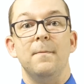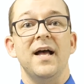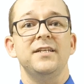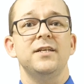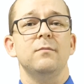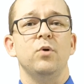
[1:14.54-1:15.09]

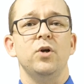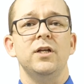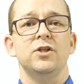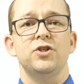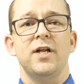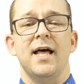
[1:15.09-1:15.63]
Manche
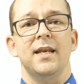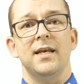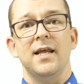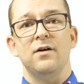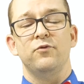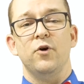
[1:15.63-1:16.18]

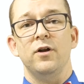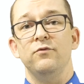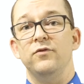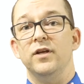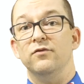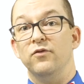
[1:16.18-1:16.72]
Bundesstaaten
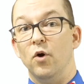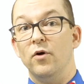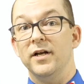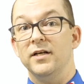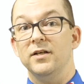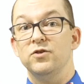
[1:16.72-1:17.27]
davon, wie
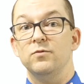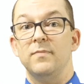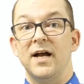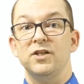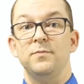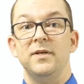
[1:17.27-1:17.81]
Florida zum
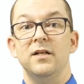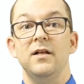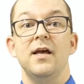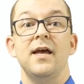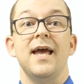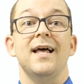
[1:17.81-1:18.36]
Beispiel,
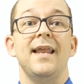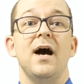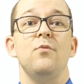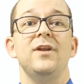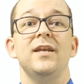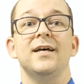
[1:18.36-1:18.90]

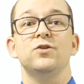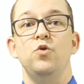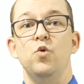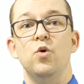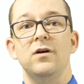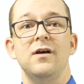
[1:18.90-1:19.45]
erlauben das
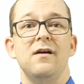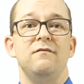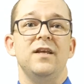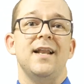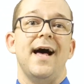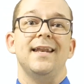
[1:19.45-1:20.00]
nur,
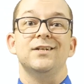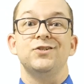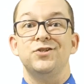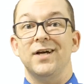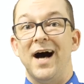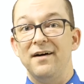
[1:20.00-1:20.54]
wenn alle
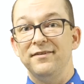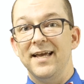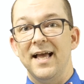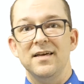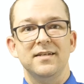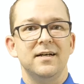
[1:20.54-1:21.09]

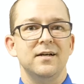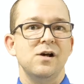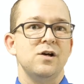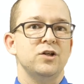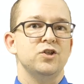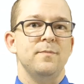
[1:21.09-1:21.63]
Strafgelder,
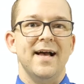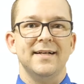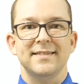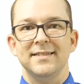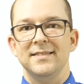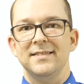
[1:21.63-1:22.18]

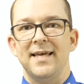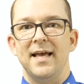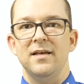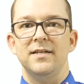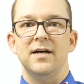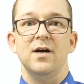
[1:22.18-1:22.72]

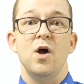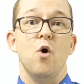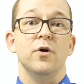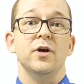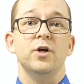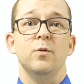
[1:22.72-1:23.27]
Schmerzensgelder
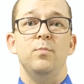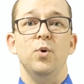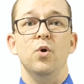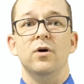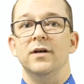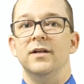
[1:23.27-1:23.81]
oder
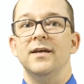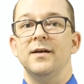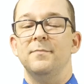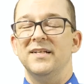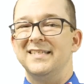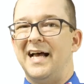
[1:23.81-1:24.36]
Gebühren
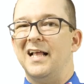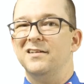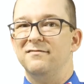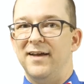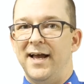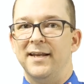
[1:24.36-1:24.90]

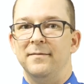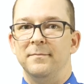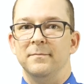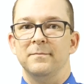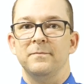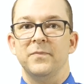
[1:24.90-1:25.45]
bezahlt werden.